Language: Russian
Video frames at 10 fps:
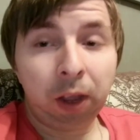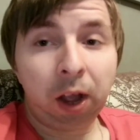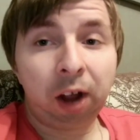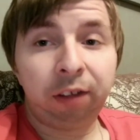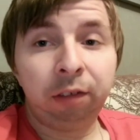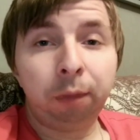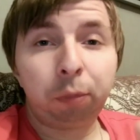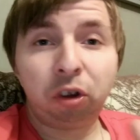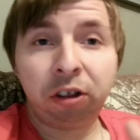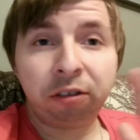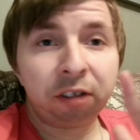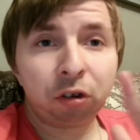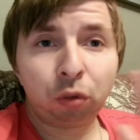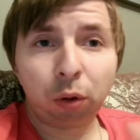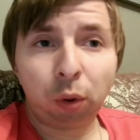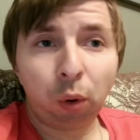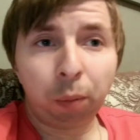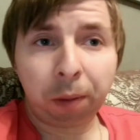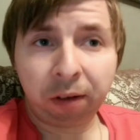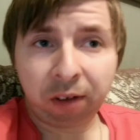один вообще не знает, что такое
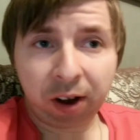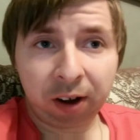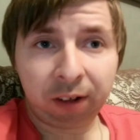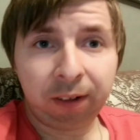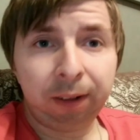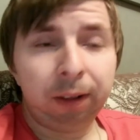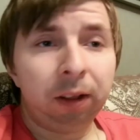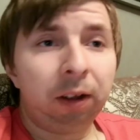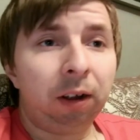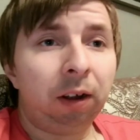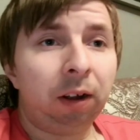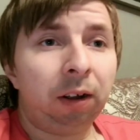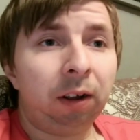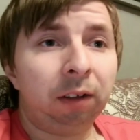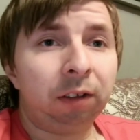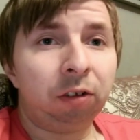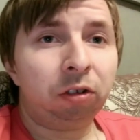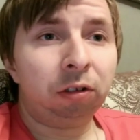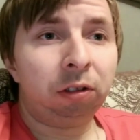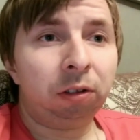права, а,
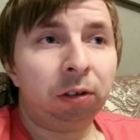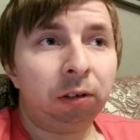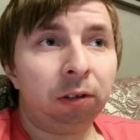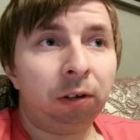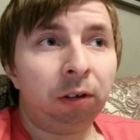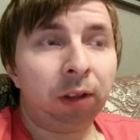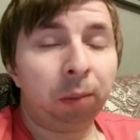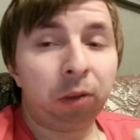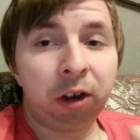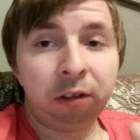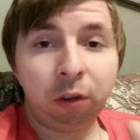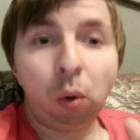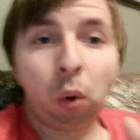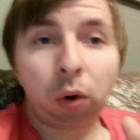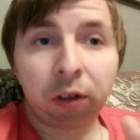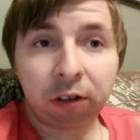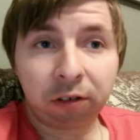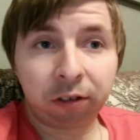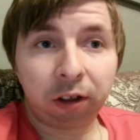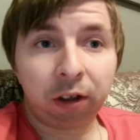значит, э, там третий города не
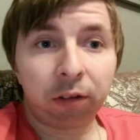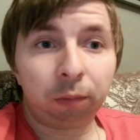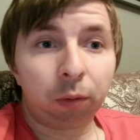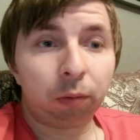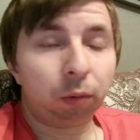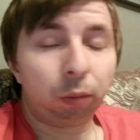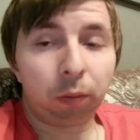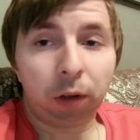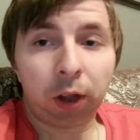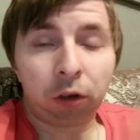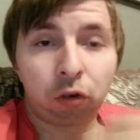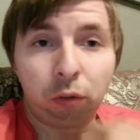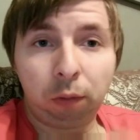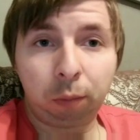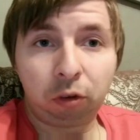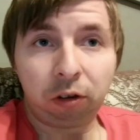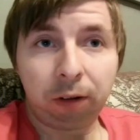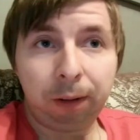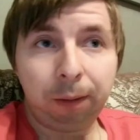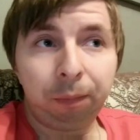знает. Вот это что вообще?
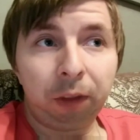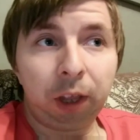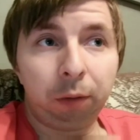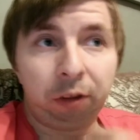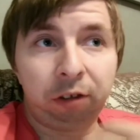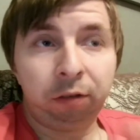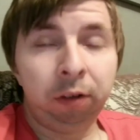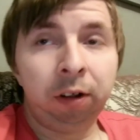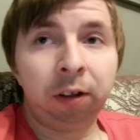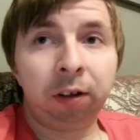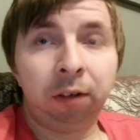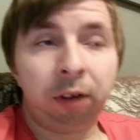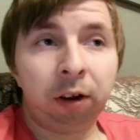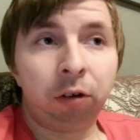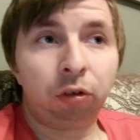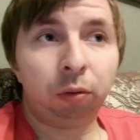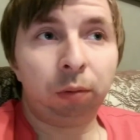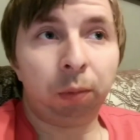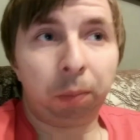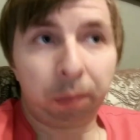И вот действительно говорили, что вот,